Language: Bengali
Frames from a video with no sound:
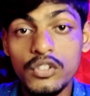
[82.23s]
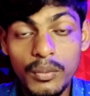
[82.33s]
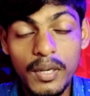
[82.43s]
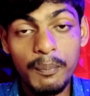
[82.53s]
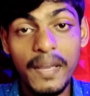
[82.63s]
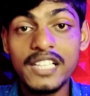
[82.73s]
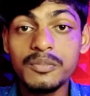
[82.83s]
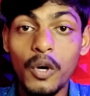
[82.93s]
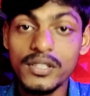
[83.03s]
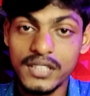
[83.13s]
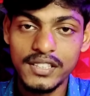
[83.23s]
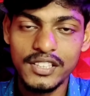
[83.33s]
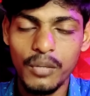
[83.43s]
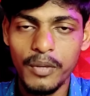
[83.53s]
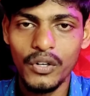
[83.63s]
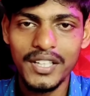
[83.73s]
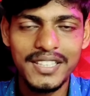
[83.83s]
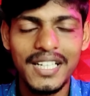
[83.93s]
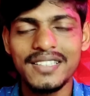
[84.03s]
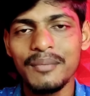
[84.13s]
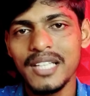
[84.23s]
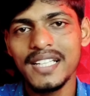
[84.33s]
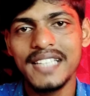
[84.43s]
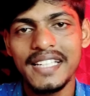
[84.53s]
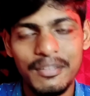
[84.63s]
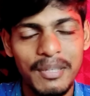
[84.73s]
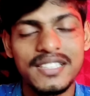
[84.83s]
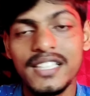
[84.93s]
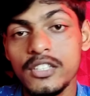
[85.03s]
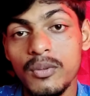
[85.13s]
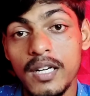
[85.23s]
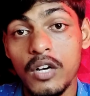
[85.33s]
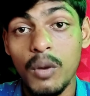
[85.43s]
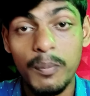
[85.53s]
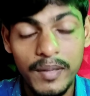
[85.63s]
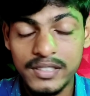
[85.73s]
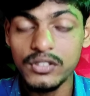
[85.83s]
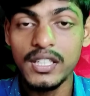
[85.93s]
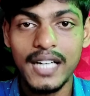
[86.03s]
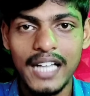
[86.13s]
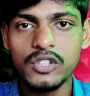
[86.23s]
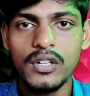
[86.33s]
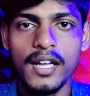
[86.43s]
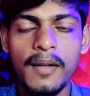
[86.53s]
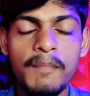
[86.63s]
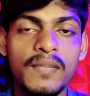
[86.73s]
কিন্তু তোমাকে ফেস ভয়েসটা দিতে হবে অনেক দিন আছে আমি দেখেছি এইটটি পার্সেন্ট ইউটিউবাররা কপি পেস্ট নিয়ে কাজ করে